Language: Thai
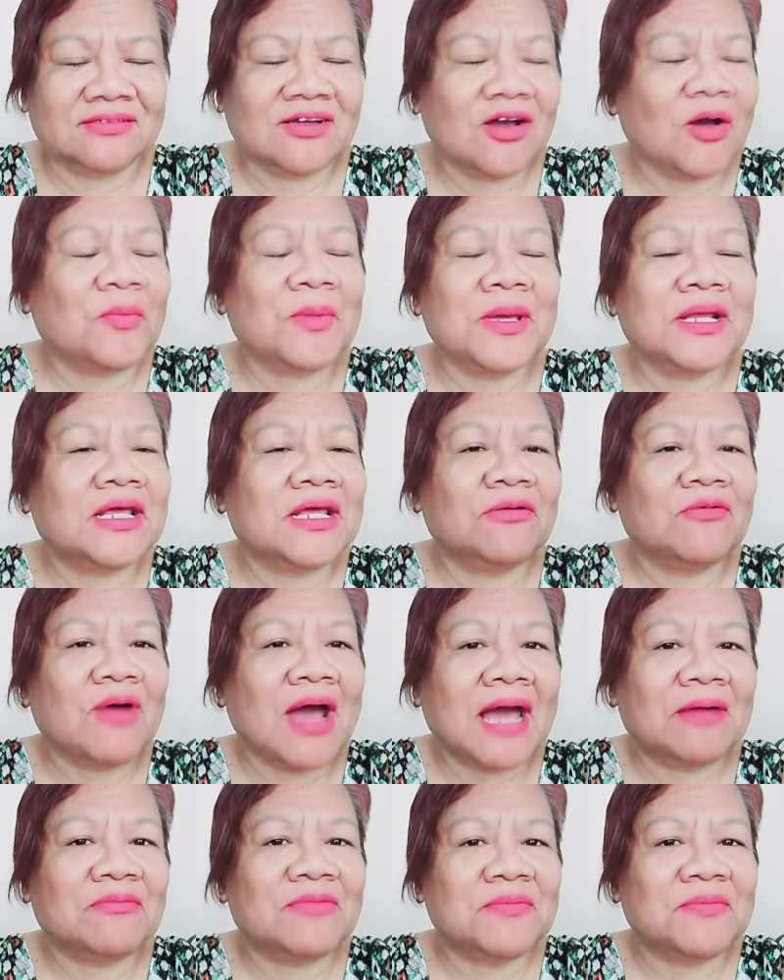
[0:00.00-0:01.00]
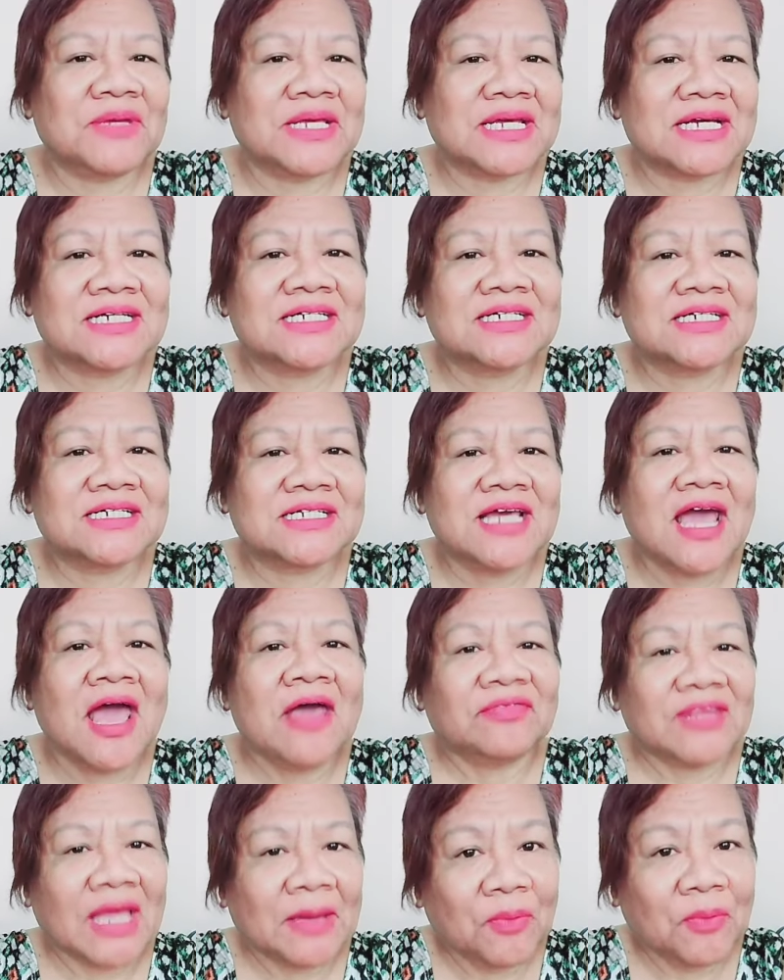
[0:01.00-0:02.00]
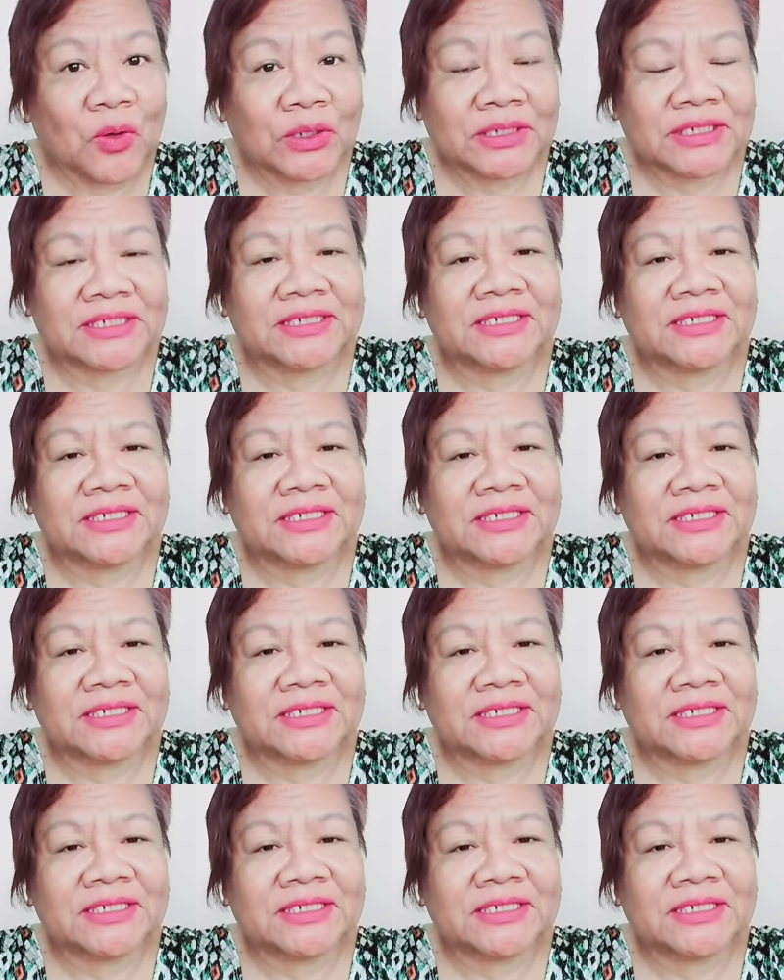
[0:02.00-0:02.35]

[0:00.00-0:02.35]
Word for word: ก็ไม่ได้ว่า ไม่ไม่เคย แต่พูด